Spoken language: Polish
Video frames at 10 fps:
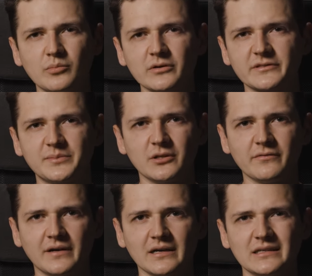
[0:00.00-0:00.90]
humor w
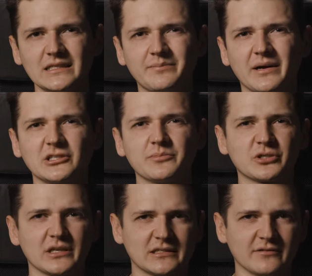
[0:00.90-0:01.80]
spin-offach jest bardziej
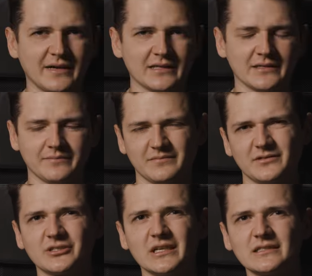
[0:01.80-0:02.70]
przerysowany,
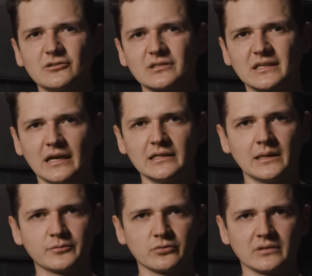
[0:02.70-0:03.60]
często skrajnie
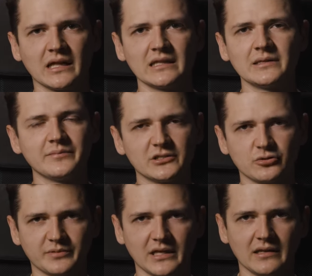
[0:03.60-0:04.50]
absurdalny i mniej
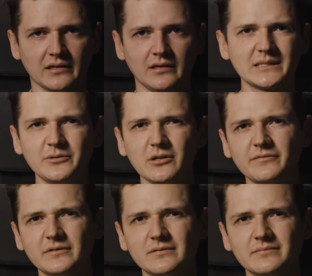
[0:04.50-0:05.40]
subtelny.
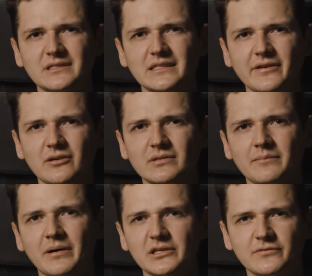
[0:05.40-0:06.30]
Spin-offy stawiają na
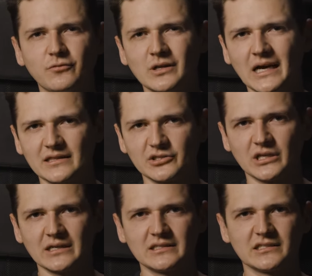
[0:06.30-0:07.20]
bardziej wulgarne
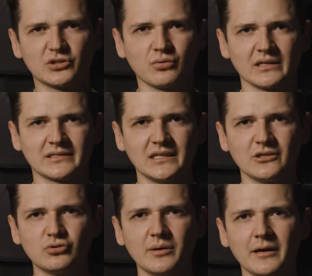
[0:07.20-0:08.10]
żarty i sytuacje,
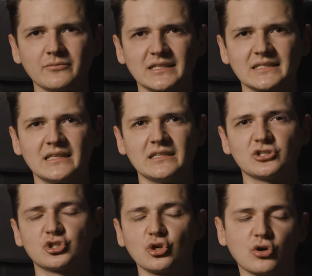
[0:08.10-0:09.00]
które mają za zadanie
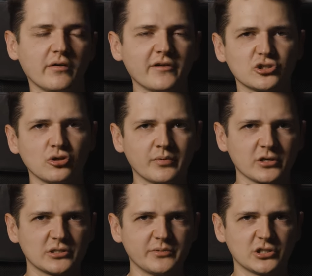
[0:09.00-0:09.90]
zszokować lub
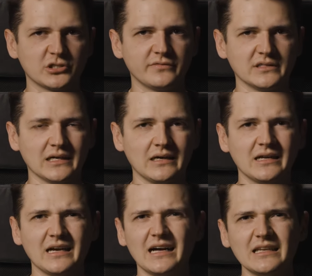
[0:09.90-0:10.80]
rozśmieszyć widza,
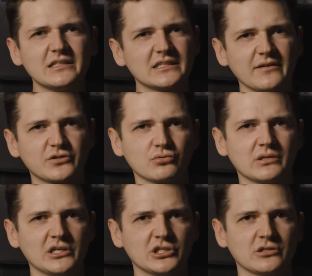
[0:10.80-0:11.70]
ale nie zawsze
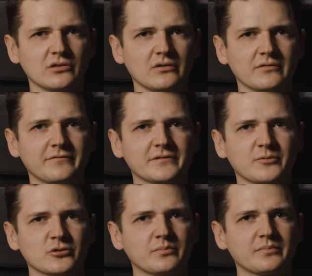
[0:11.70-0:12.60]
udaje się to w
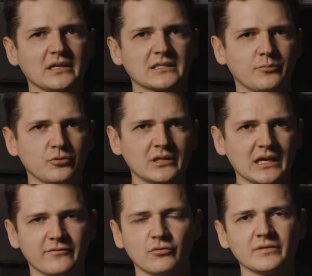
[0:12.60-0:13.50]
sposób tak spójny
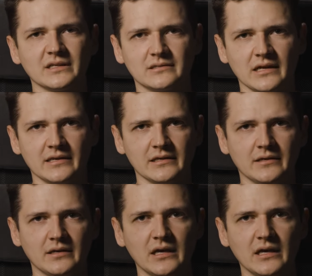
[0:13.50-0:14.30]
jak w głównej serii.